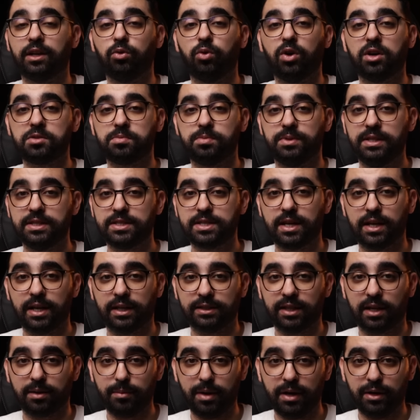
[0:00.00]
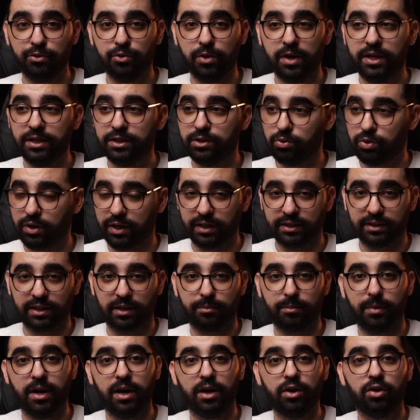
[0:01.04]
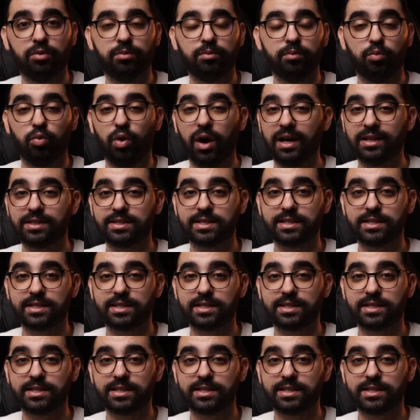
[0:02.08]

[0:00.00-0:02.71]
الوقت بديت كنهضر مع الوالده وكنهضر معاهم بواحد